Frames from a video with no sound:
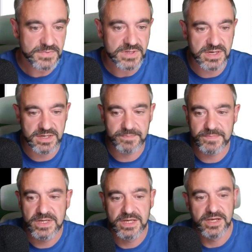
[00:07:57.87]
ähm,
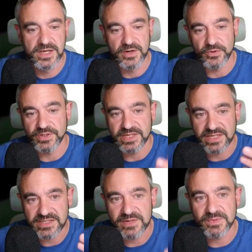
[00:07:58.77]
und
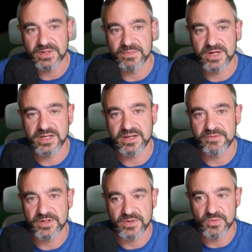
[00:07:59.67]
es gibt eben halt
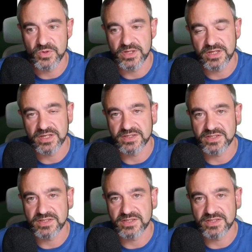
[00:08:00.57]
einfach die Möglichkeit, das